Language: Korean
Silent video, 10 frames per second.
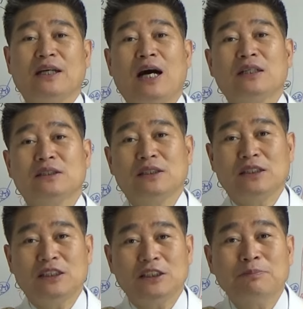
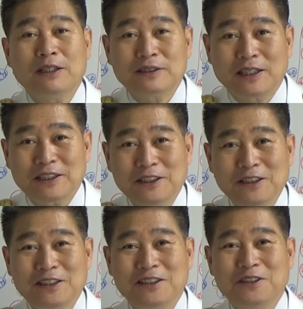하늘이
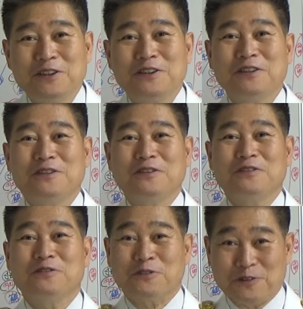이만자리를
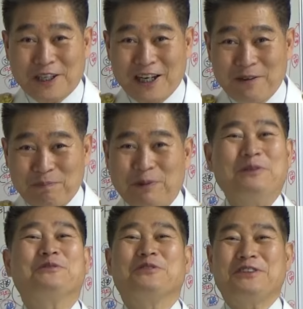누구나
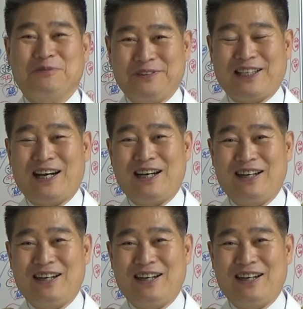볼 수 있습니다.